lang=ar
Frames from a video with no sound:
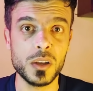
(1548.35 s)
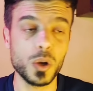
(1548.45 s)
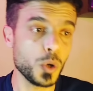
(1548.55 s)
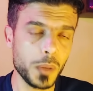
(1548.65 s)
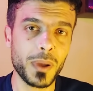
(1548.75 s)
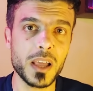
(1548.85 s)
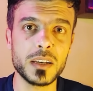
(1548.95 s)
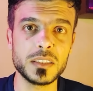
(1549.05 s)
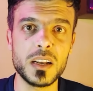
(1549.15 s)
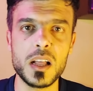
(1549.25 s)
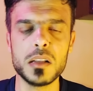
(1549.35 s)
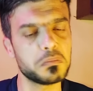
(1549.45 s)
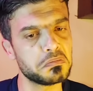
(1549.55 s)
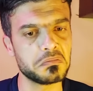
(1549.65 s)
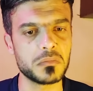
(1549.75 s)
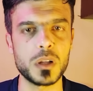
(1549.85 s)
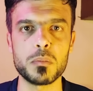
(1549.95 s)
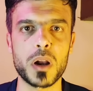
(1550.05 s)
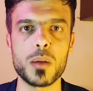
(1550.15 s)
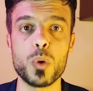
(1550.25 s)
أنه يبقى إيريك تنهاج
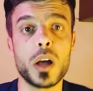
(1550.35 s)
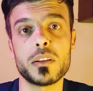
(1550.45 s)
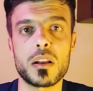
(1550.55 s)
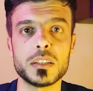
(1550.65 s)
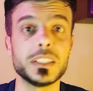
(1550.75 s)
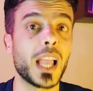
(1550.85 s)
برافو انا راضي